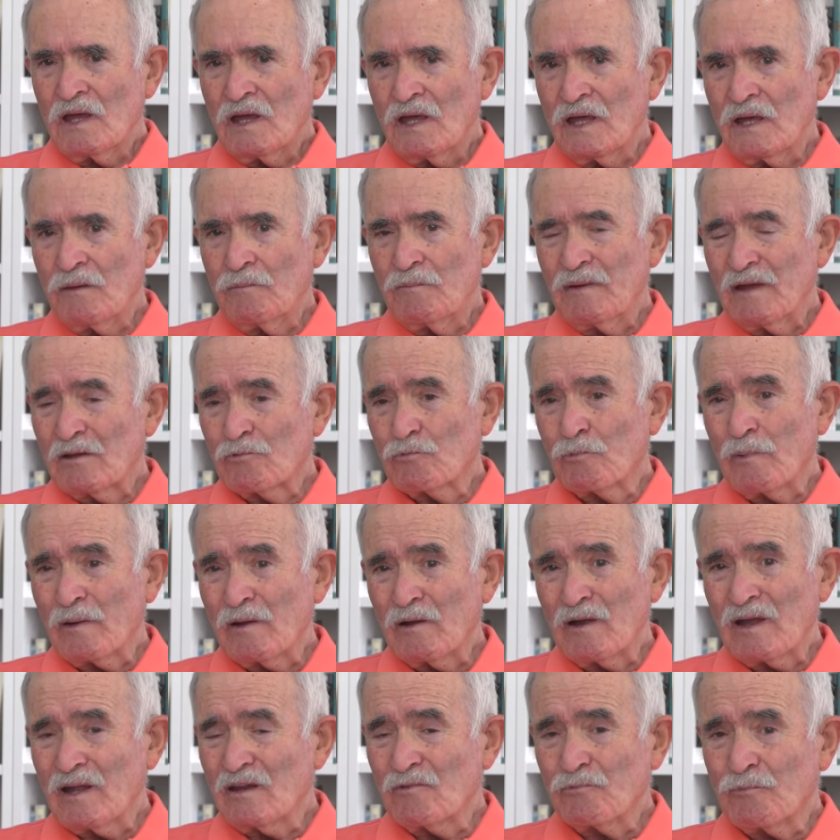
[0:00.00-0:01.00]
Y mi
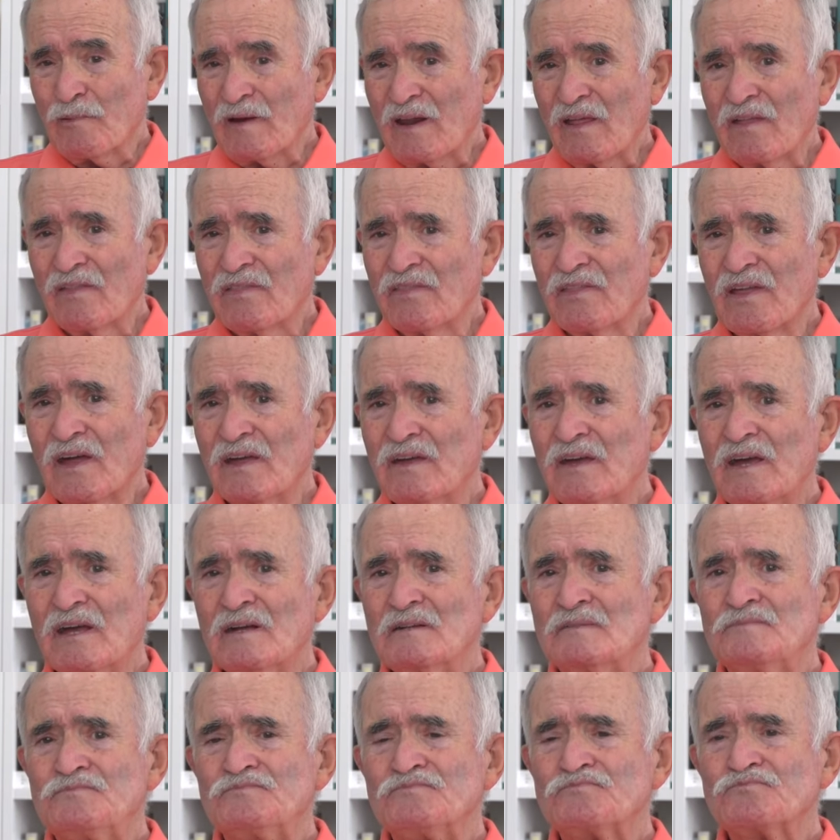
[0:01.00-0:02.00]
experiencia allí,
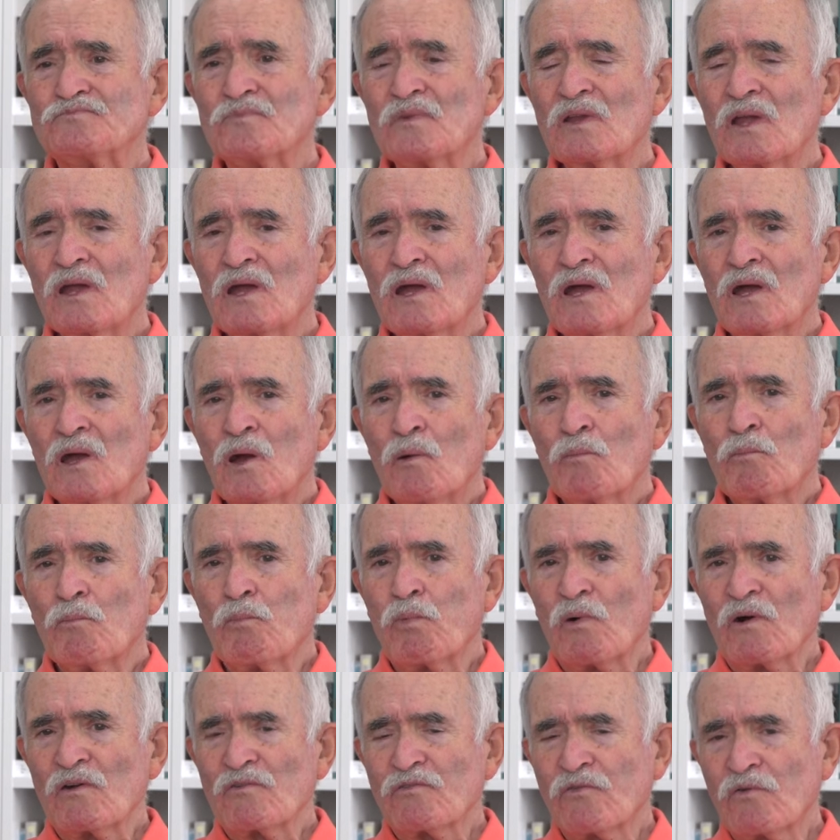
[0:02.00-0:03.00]

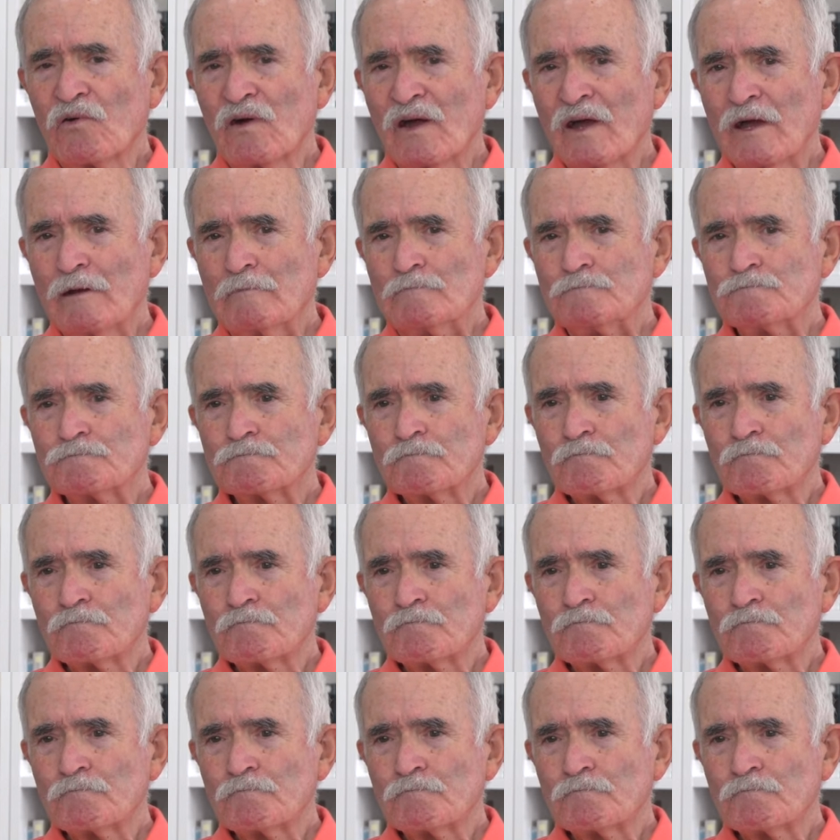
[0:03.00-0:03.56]
pues fue